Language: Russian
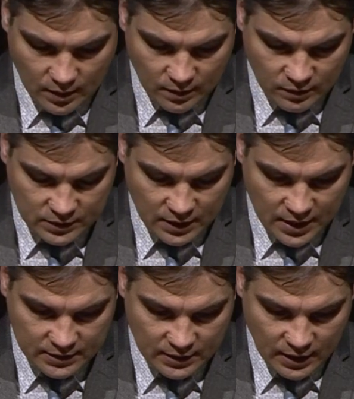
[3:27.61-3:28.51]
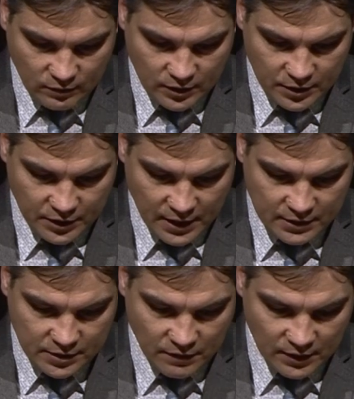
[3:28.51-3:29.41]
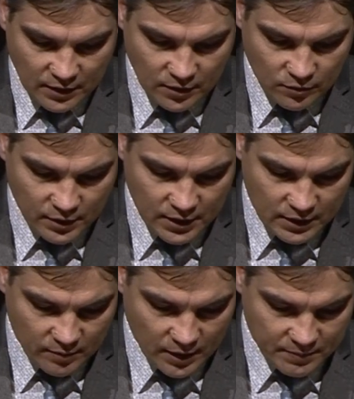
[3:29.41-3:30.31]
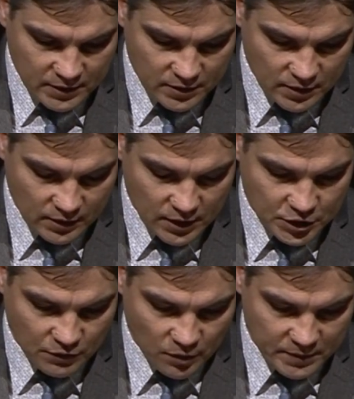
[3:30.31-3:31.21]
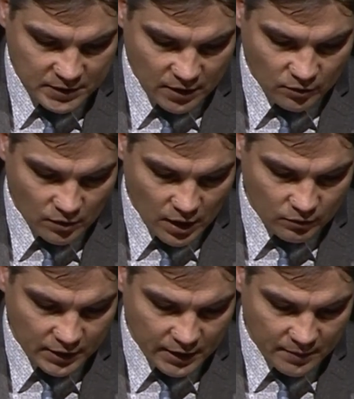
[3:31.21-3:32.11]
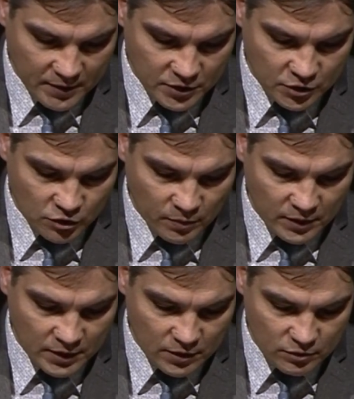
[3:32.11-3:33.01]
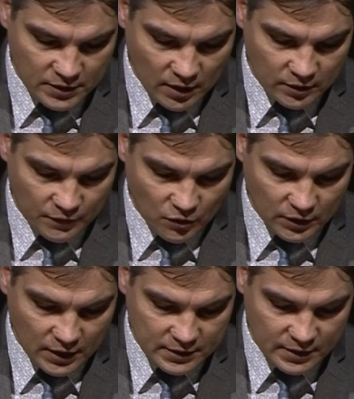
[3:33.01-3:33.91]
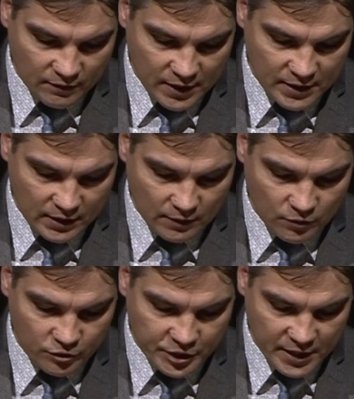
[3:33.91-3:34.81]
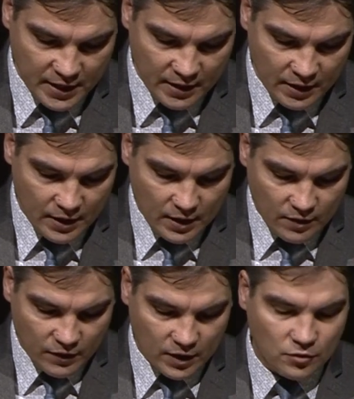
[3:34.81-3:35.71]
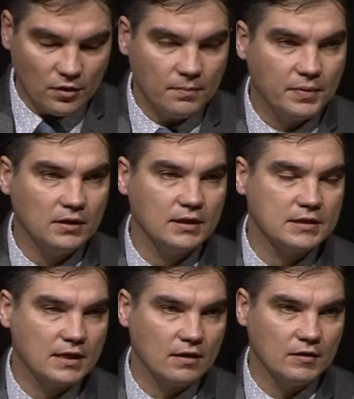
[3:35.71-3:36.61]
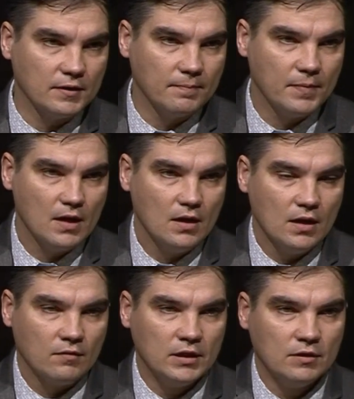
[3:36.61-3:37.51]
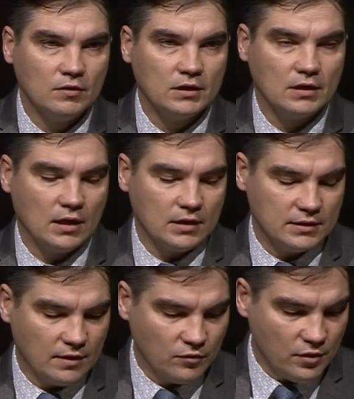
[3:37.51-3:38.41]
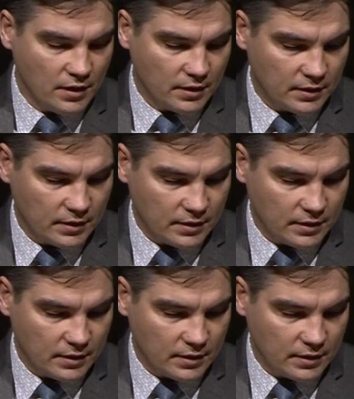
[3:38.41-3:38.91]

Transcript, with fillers: вы знаете, да, вот начинается Евангелие от Луки, и там написано, для чего писал Лука, он так и пишет, чтобы ты узнал твердое основание того учения, в котором был наставлен. Вот это вот основное